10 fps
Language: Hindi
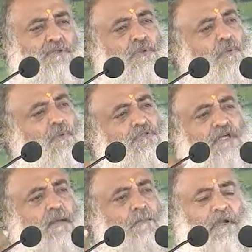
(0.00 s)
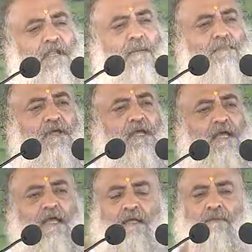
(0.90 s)
जो कुछ है पर्याप्त
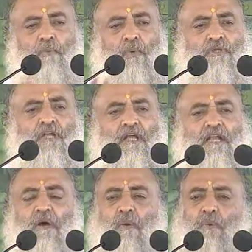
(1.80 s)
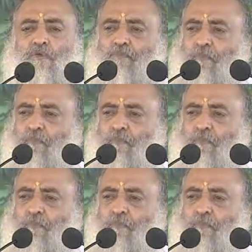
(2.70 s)
है मुक्ति के लिए और कुछ